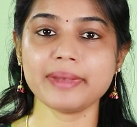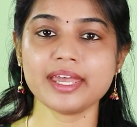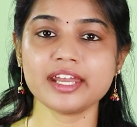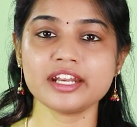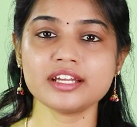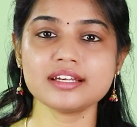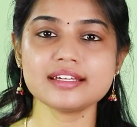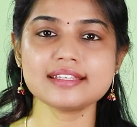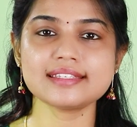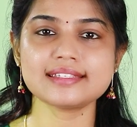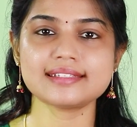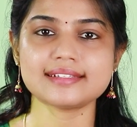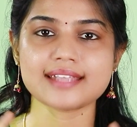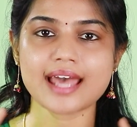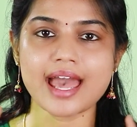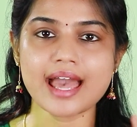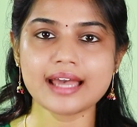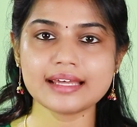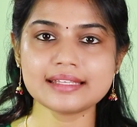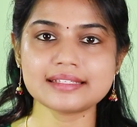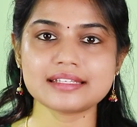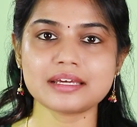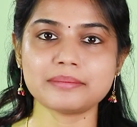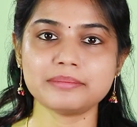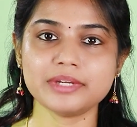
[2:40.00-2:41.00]
பேருக்கு
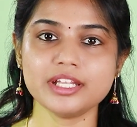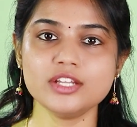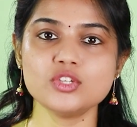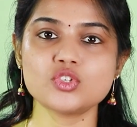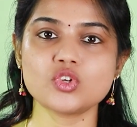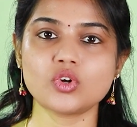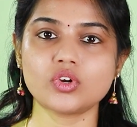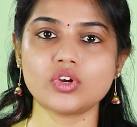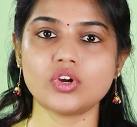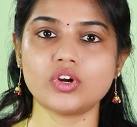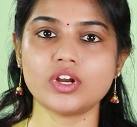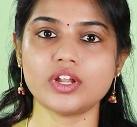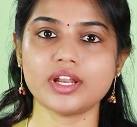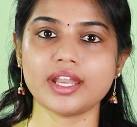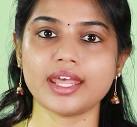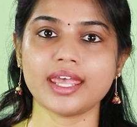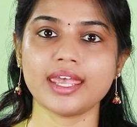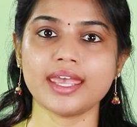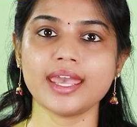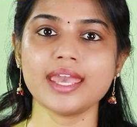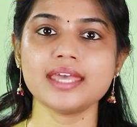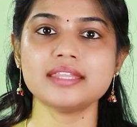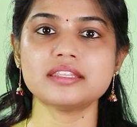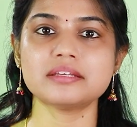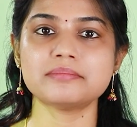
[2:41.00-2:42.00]
ஸ்நாக்ஸ் அப்படின்னு சொன்ன
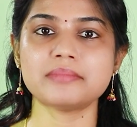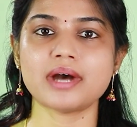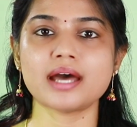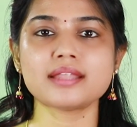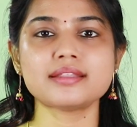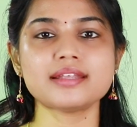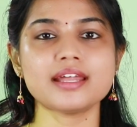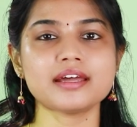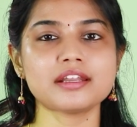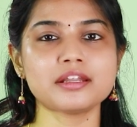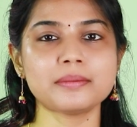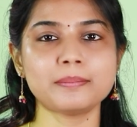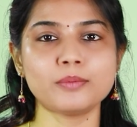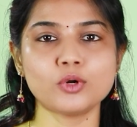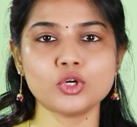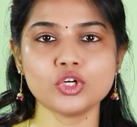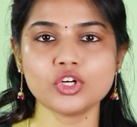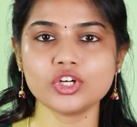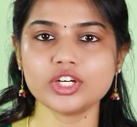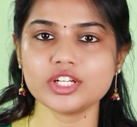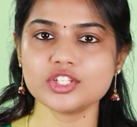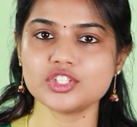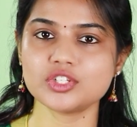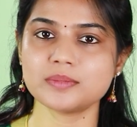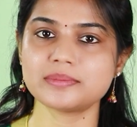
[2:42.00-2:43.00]
உடனேயே இந்த மாதிரியான
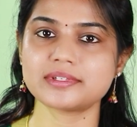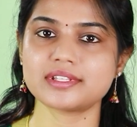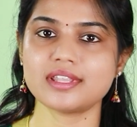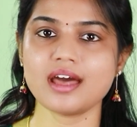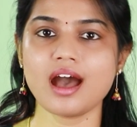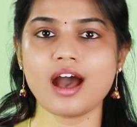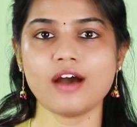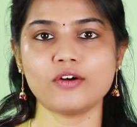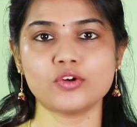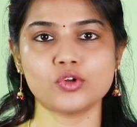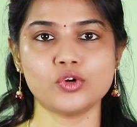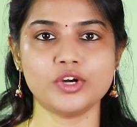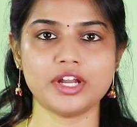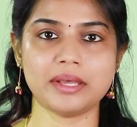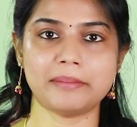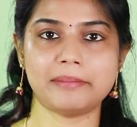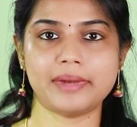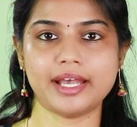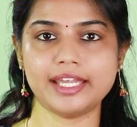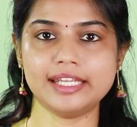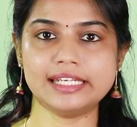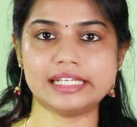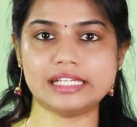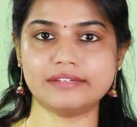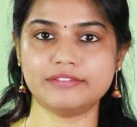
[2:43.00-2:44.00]
பொட்டோட்டோ சிப்ஸ் தான் அவங்களுடைய
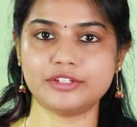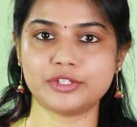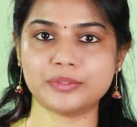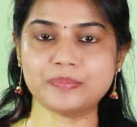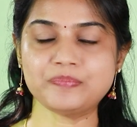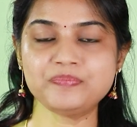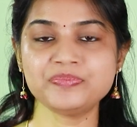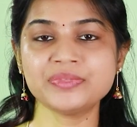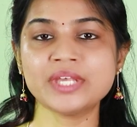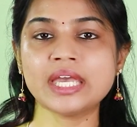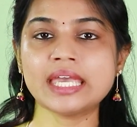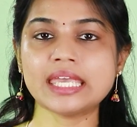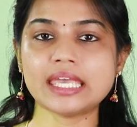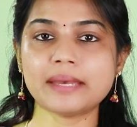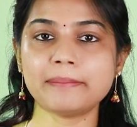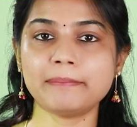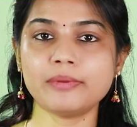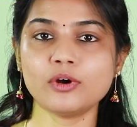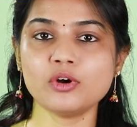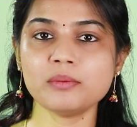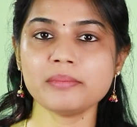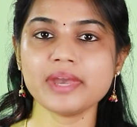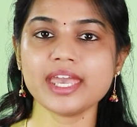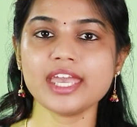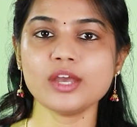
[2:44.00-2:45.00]
மைண்டில் வரும்
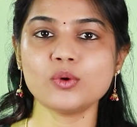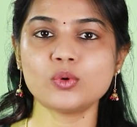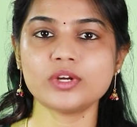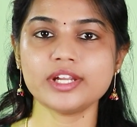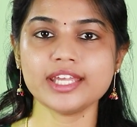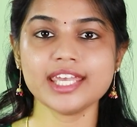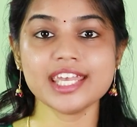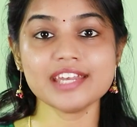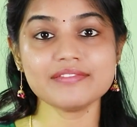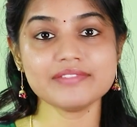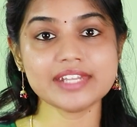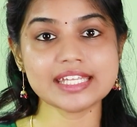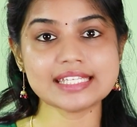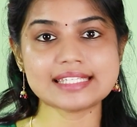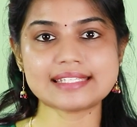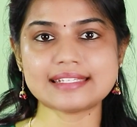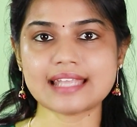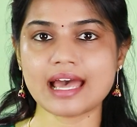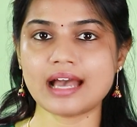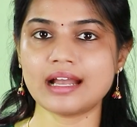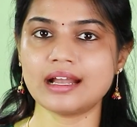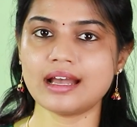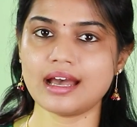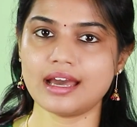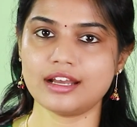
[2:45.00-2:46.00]
எப்போவுமே ஒரு ஈவினிங்
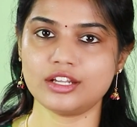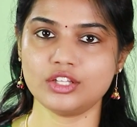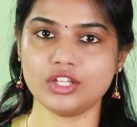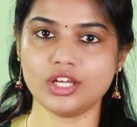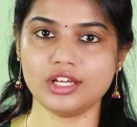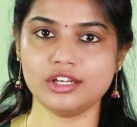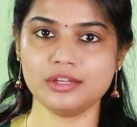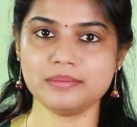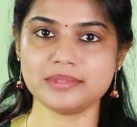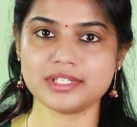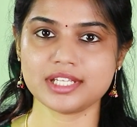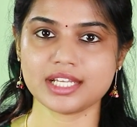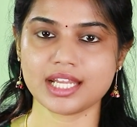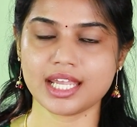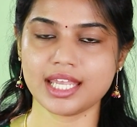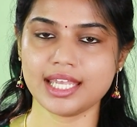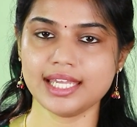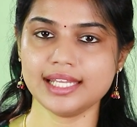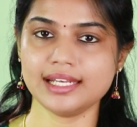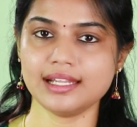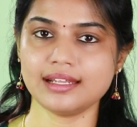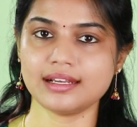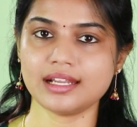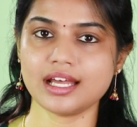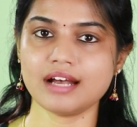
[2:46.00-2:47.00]
ஸ்நாக்காக இருந்தாலும் சரி
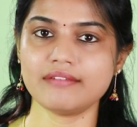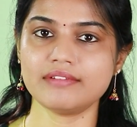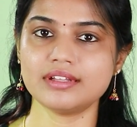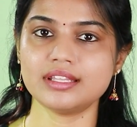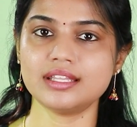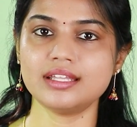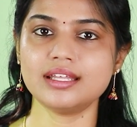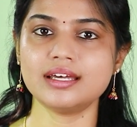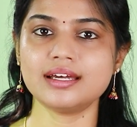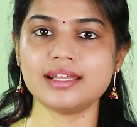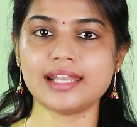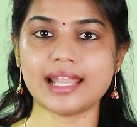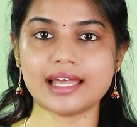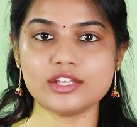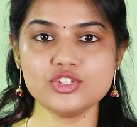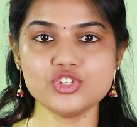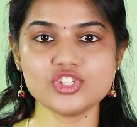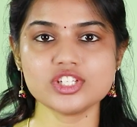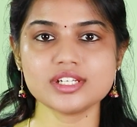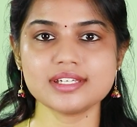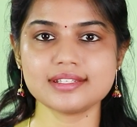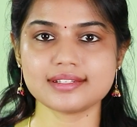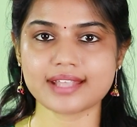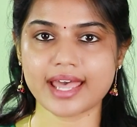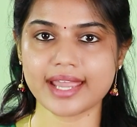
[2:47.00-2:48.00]
இல்லைனா வந்து
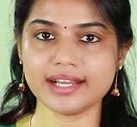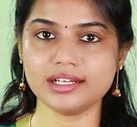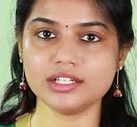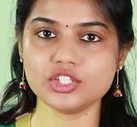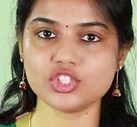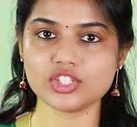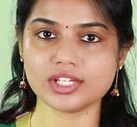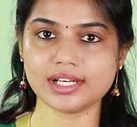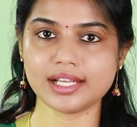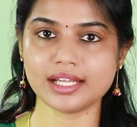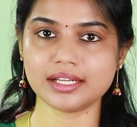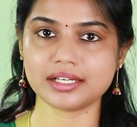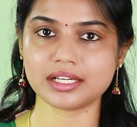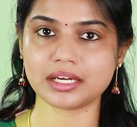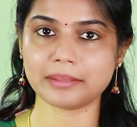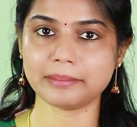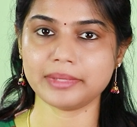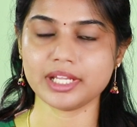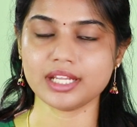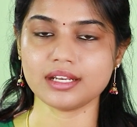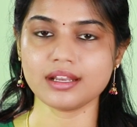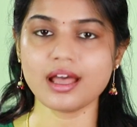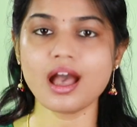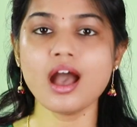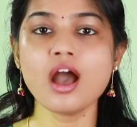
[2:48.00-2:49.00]
லஞ்சுக்கு சைடு டிஷ் இல்லைன்னா
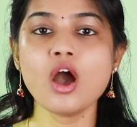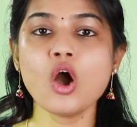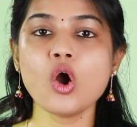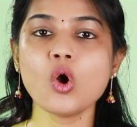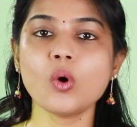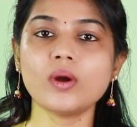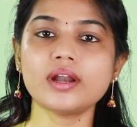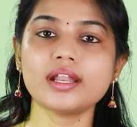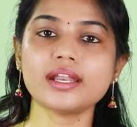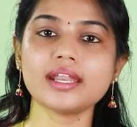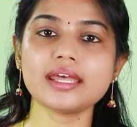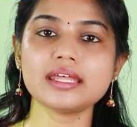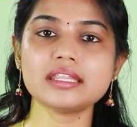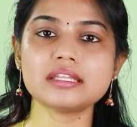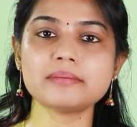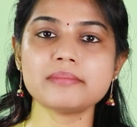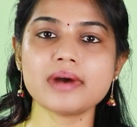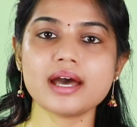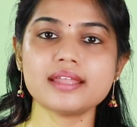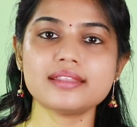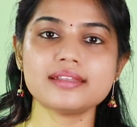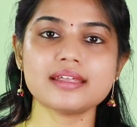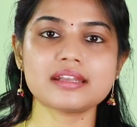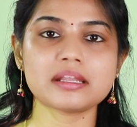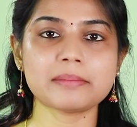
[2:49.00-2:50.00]
அப்படின்னா உடனே இந்த
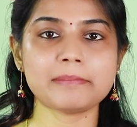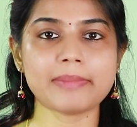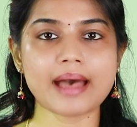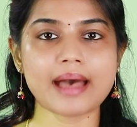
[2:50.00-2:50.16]
மாதிரியான